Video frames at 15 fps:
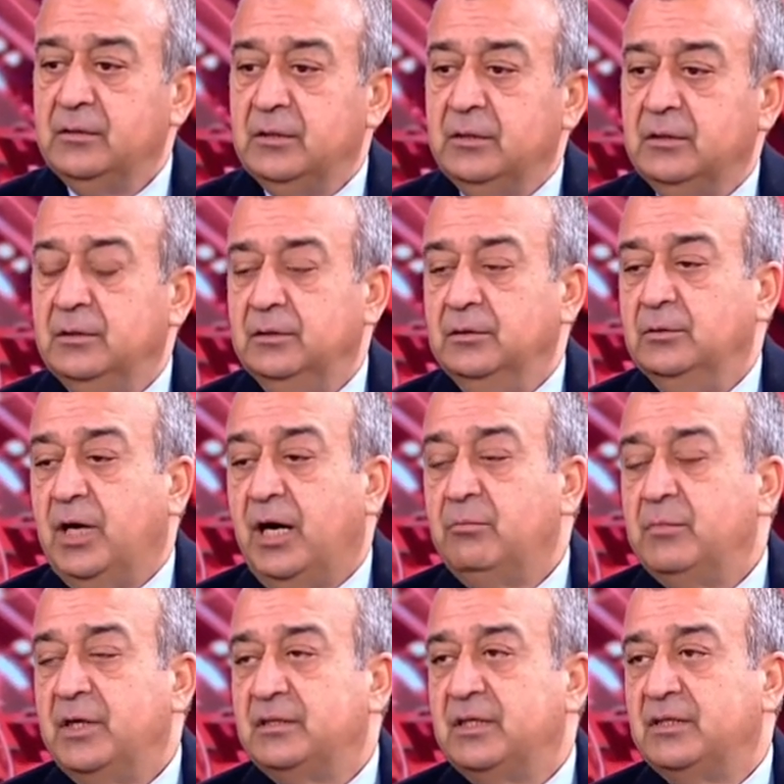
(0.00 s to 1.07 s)
E, ham
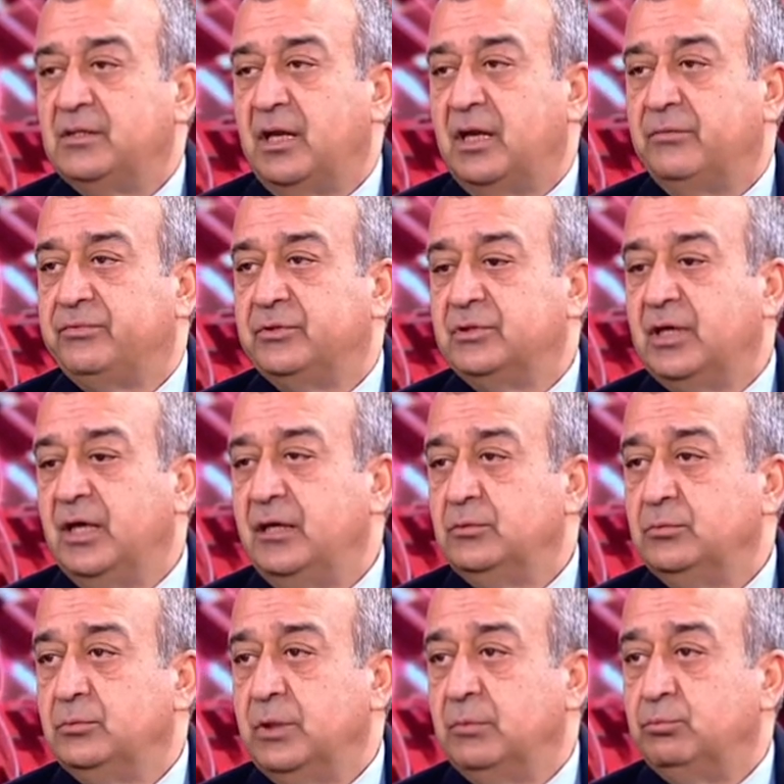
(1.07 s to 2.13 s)
madde tarafında
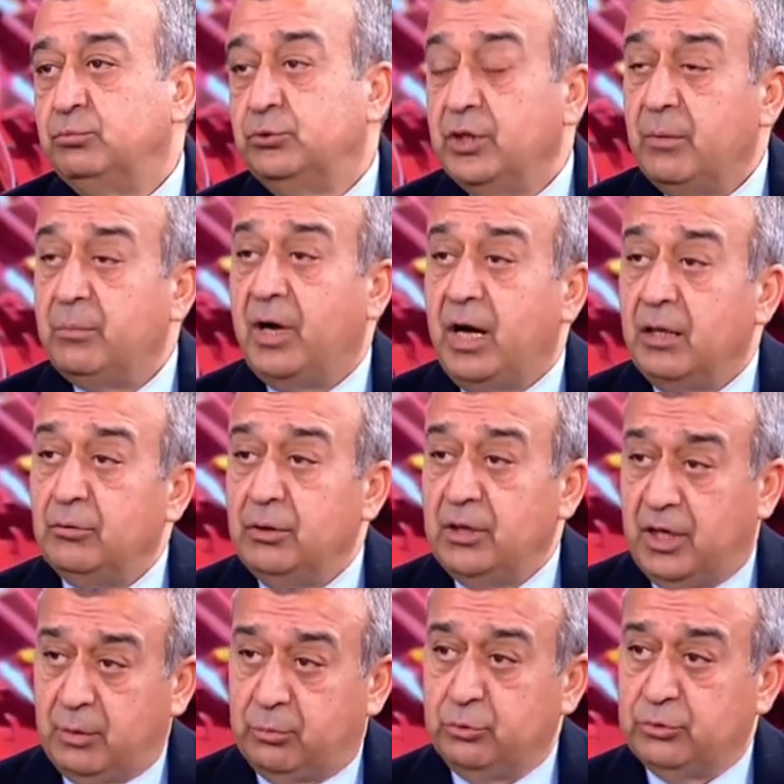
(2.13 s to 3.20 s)
buna bağlı
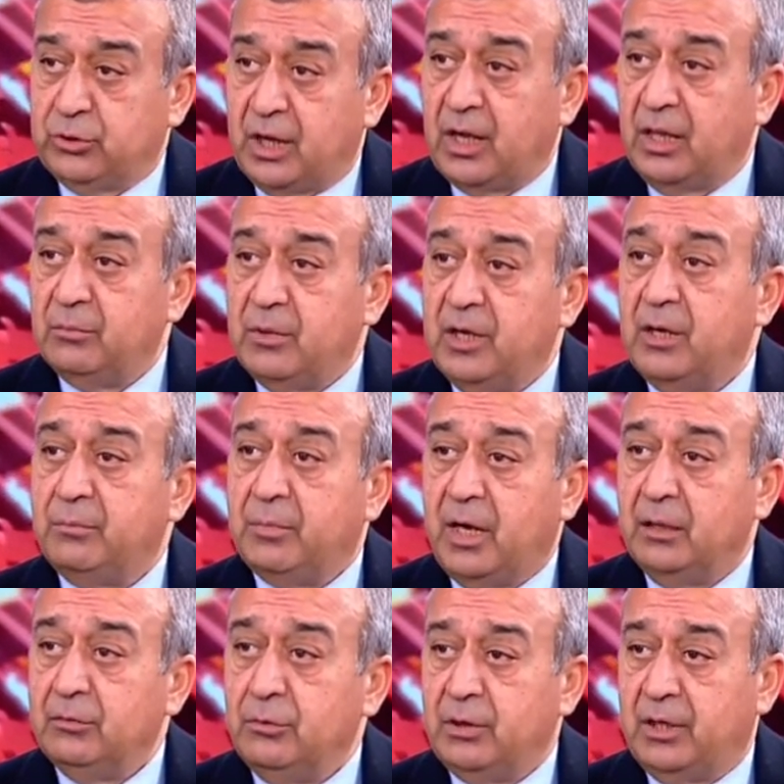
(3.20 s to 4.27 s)
olarak, bu daralmaya
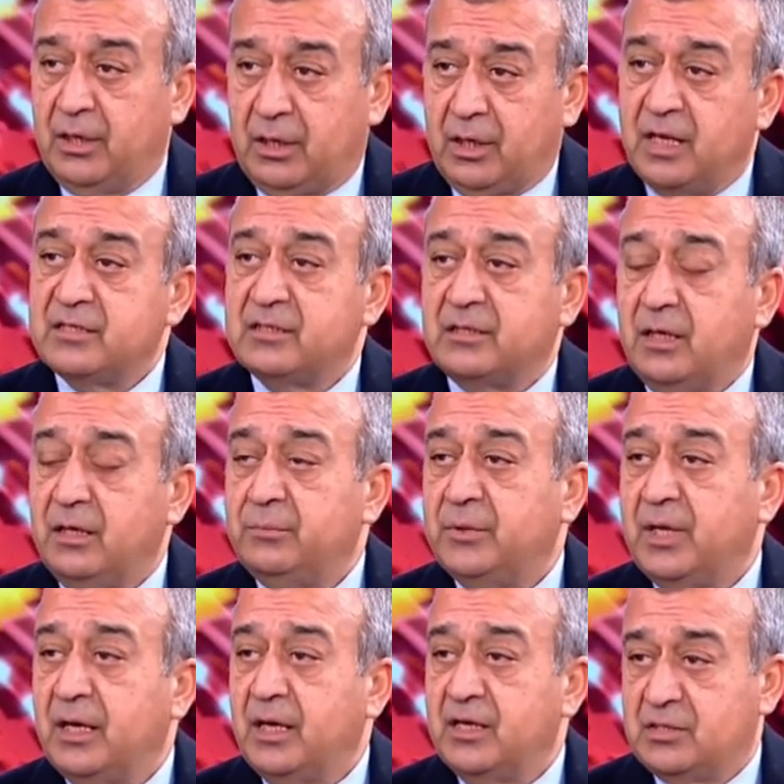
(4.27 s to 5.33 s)
bağlı olarak, az talep
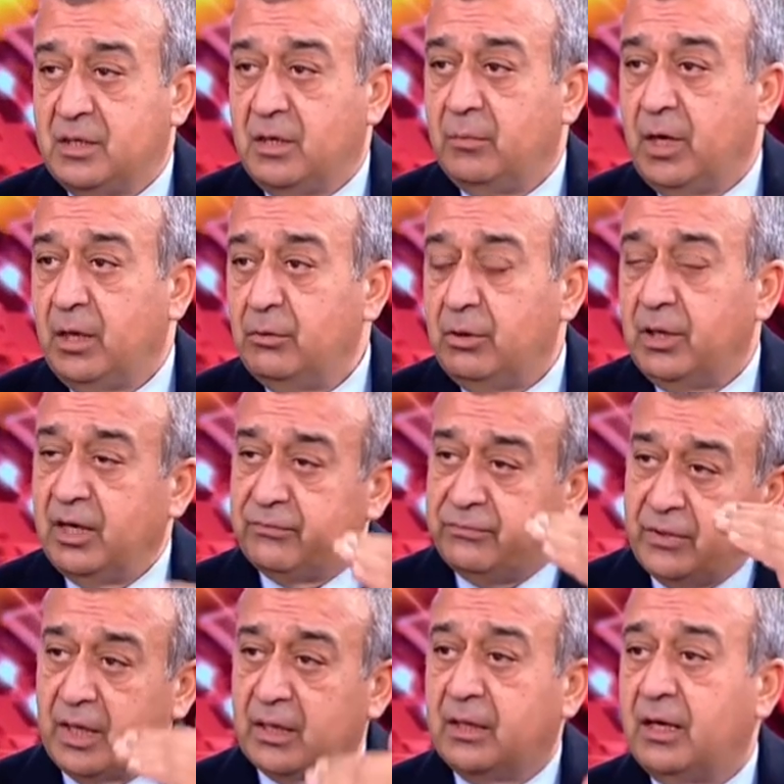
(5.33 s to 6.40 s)
dengesine bağlı olarak
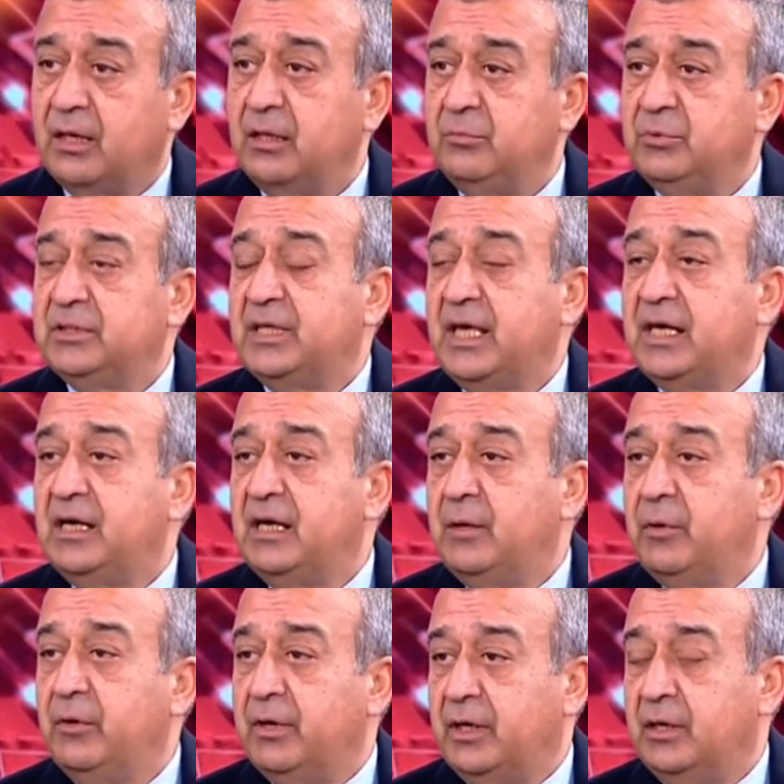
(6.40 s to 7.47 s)
fiyatlarda bir
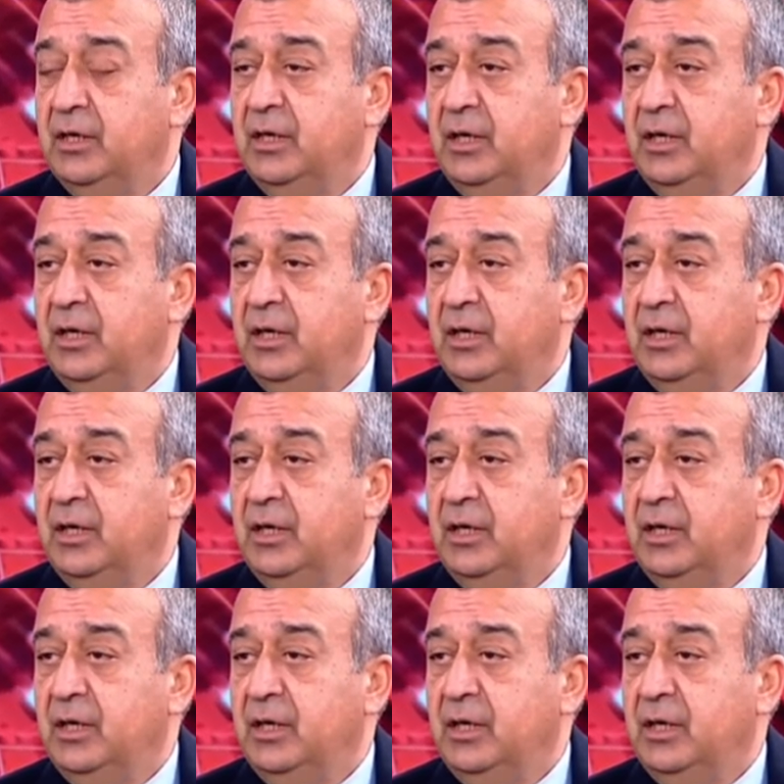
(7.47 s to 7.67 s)
gerileme var.